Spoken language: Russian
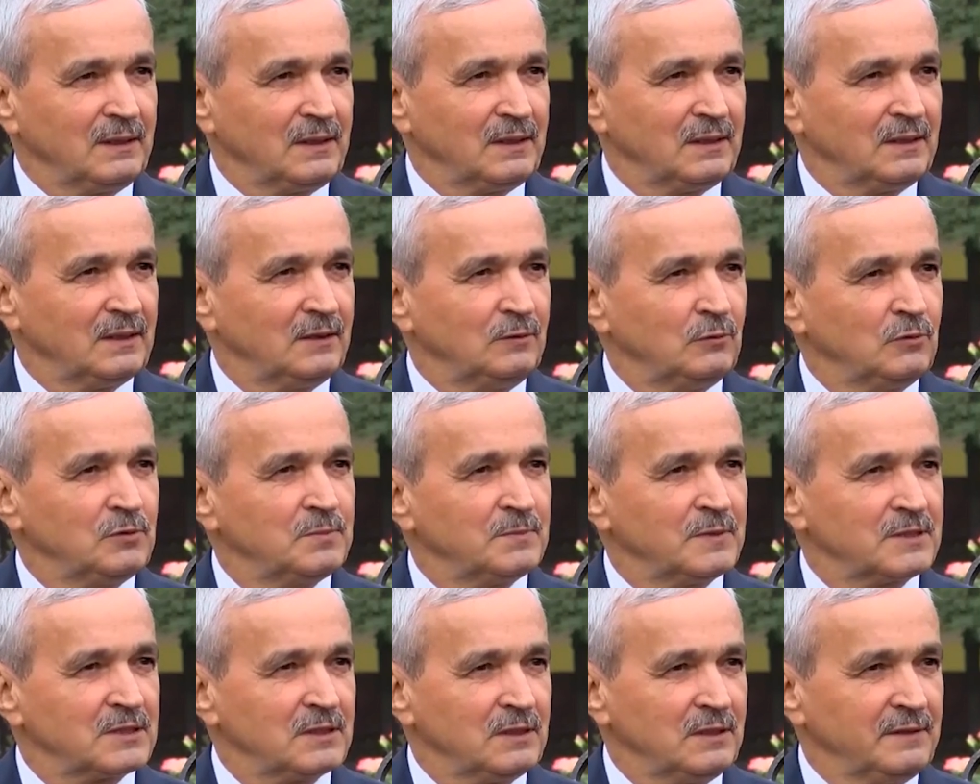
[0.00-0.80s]
которые
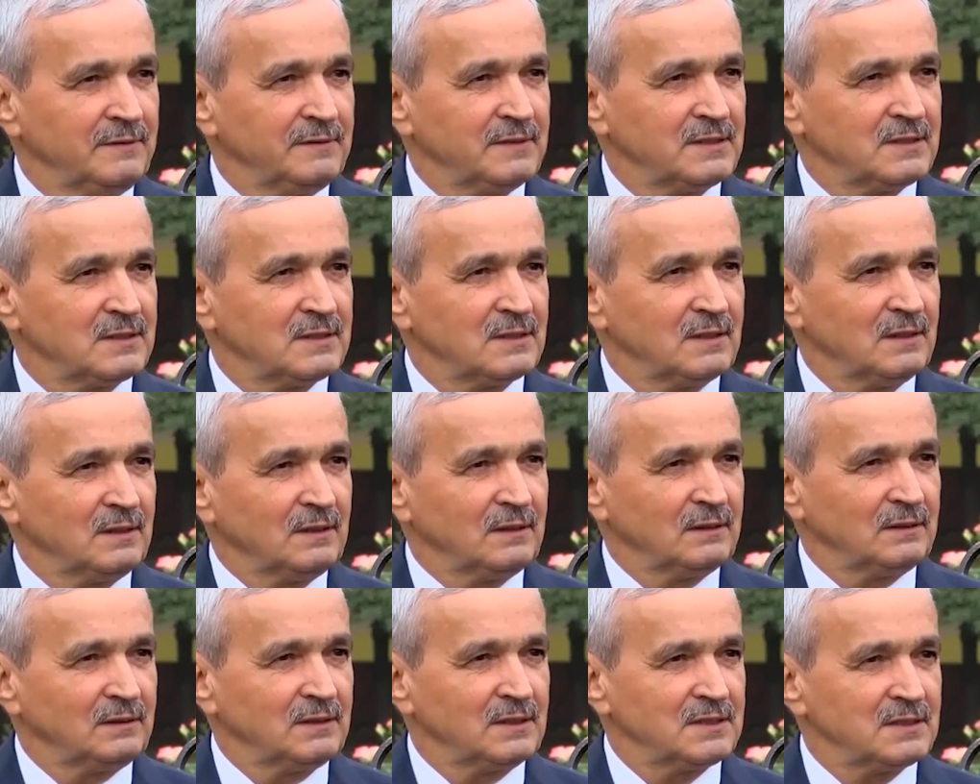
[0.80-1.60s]
дадут возможность
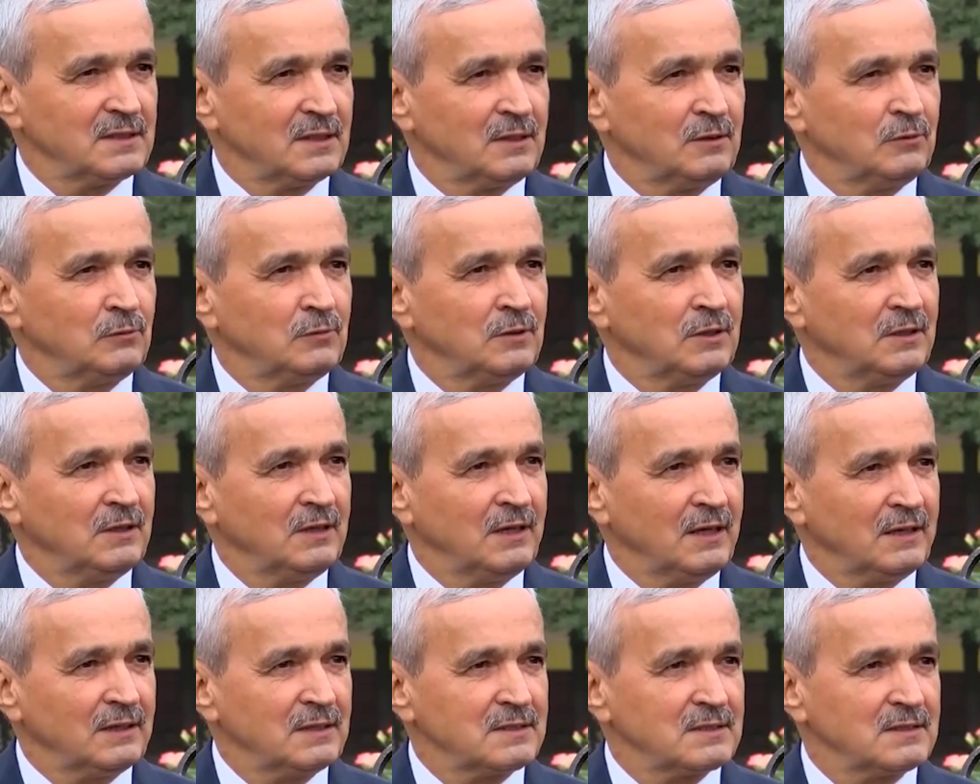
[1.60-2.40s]
достигнуть
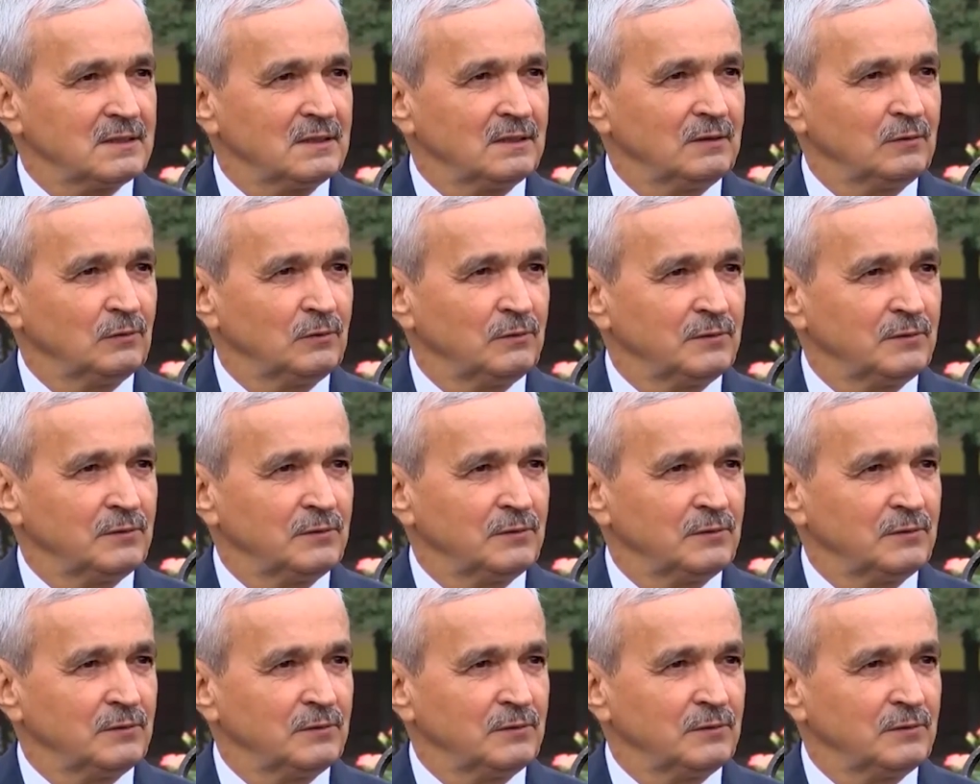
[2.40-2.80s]
якісне